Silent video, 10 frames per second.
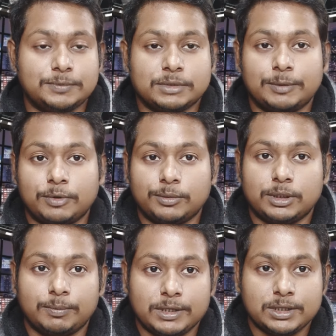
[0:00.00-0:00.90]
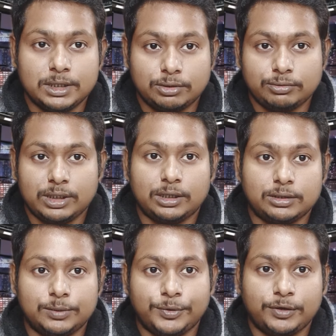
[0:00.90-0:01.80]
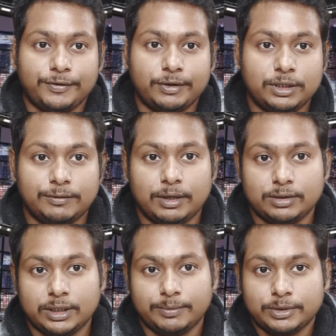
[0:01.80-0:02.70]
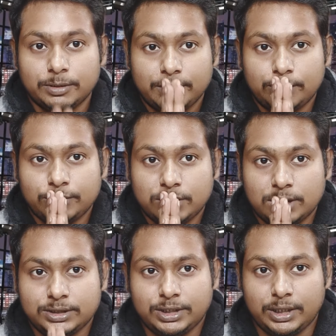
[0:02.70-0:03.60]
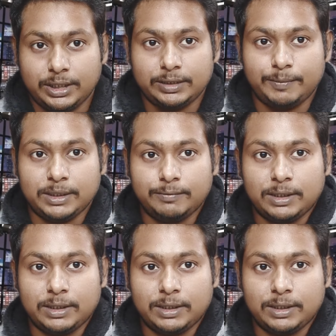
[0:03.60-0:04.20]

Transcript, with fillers: সাবস্ক্রাইব করে আমাদের পাশে থাকুন দেখা হচ্ছে পরে ভিডিওতে ভালো থাকবেন সবাই নমস্কার জয় হিন্দ বন্দে